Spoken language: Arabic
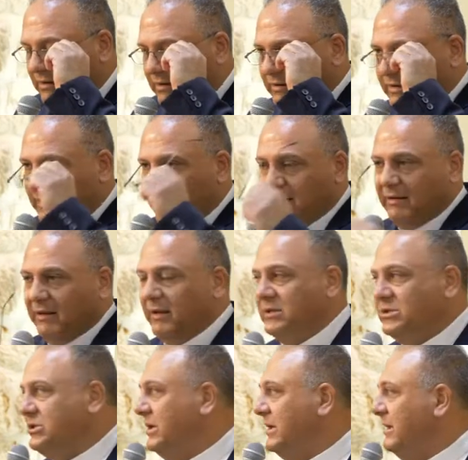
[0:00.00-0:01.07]
قال
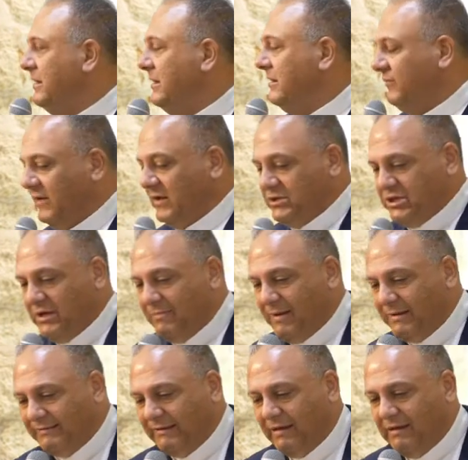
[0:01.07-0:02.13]
إنجيل في إنجيل
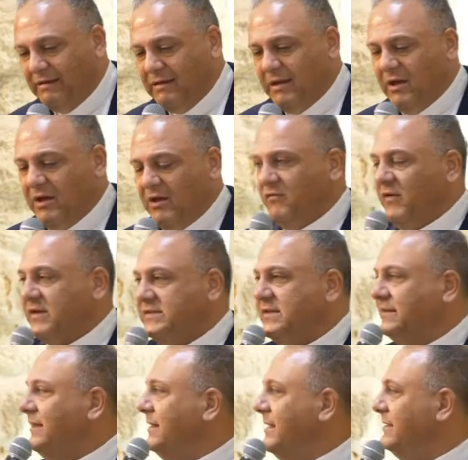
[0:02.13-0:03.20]
متى
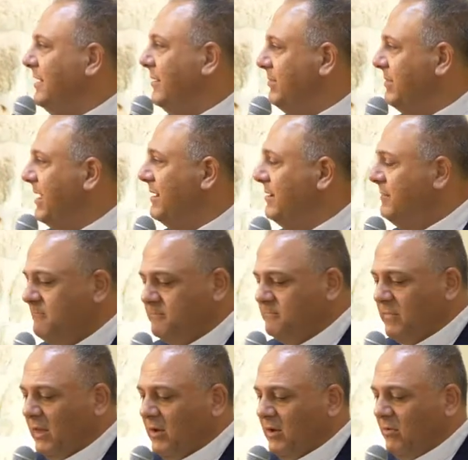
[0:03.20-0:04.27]
فستلد ابنا
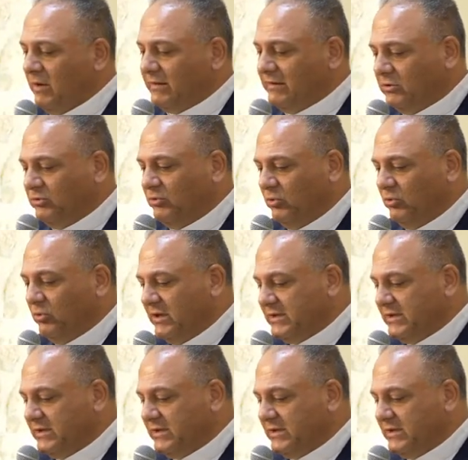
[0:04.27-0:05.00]
وتدعو